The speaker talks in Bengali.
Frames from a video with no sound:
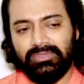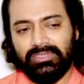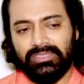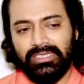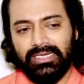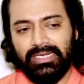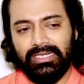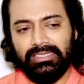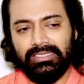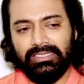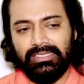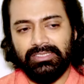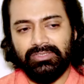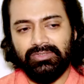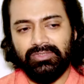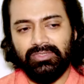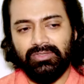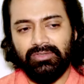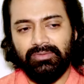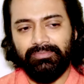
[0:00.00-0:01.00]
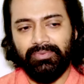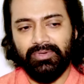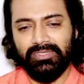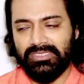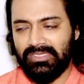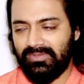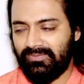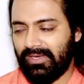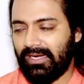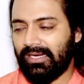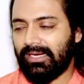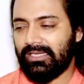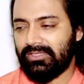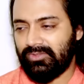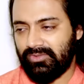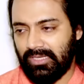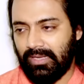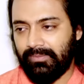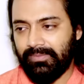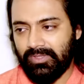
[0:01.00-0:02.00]
সেক্ষেত্রে যদি কোনো পজিটিভ ক্যারেক্টার
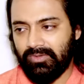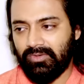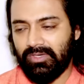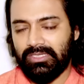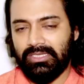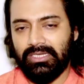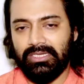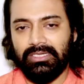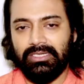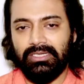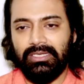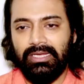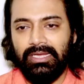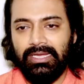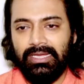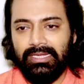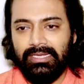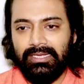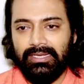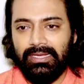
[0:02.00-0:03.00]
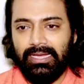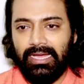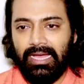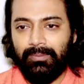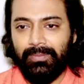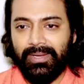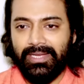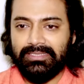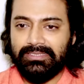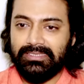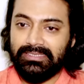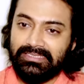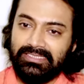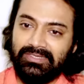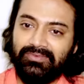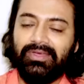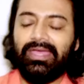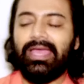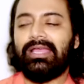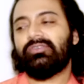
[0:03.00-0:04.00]
যদি আমি করে থাকি আমাকে
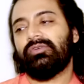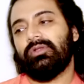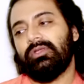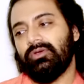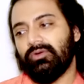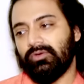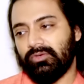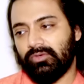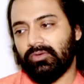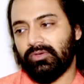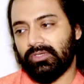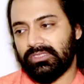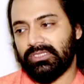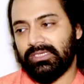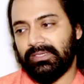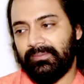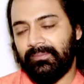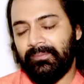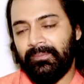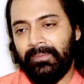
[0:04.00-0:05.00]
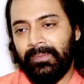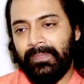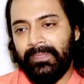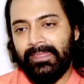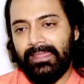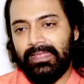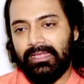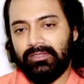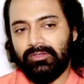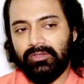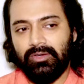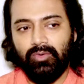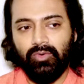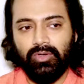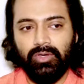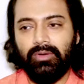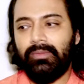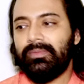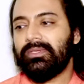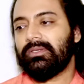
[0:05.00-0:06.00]
জাস্টিফাই অ্যাকচুয়ালি ও করছে কিন্তু
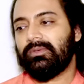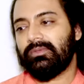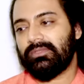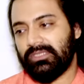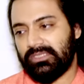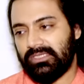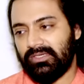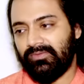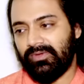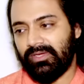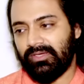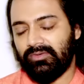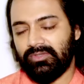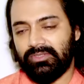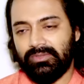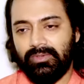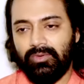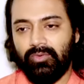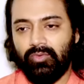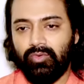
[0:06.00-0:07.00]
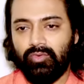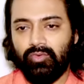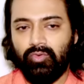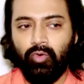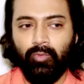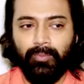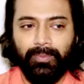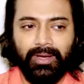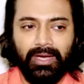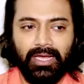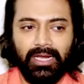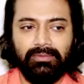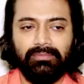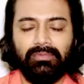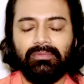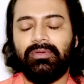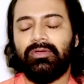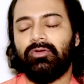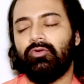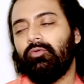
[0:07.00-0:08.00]
ওকেও আমি যেমন জাস্টিফাই করছি মানে ও খুব খারাপ
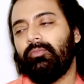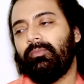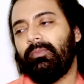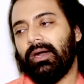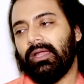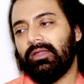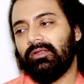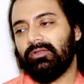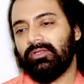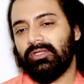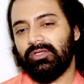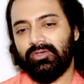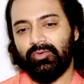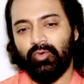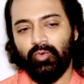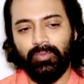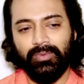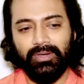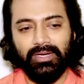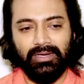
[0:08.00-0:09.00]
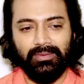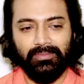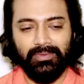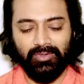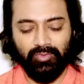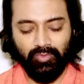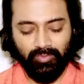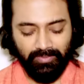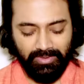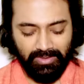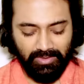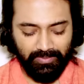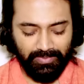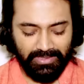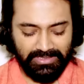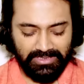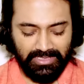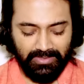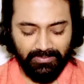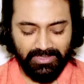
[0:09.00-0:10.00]
আমি খুব ভালো যদি খুব খারাপ আর খুব ভালো
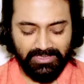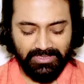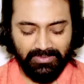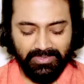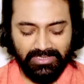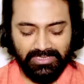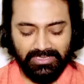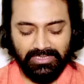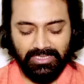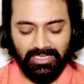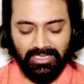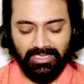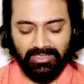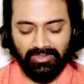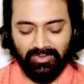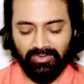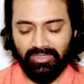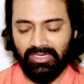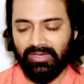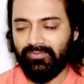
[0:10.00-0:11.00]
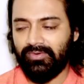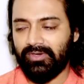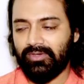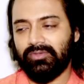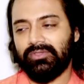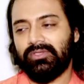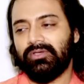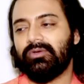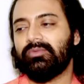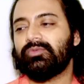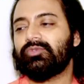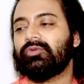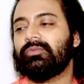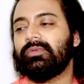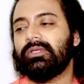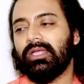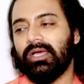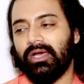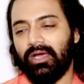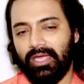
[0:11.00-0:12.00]
সামনাসামনি এসে দাঁড়ালে তখন ডিফার করতে খুব
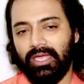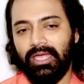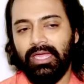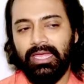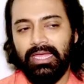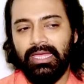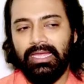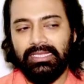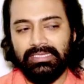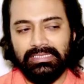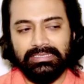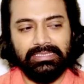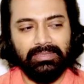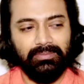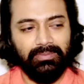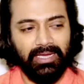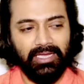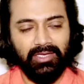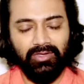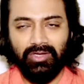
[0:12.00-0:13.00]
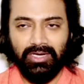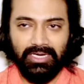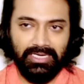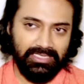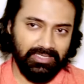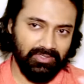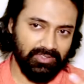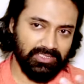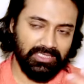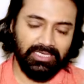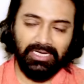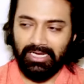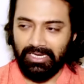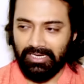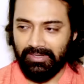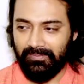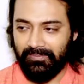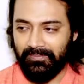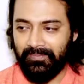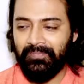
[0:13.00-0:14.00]
সুবিধা হয় যেটা ভালো আর এটা হচ্ছে
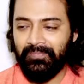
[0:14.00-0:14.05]
খারাপ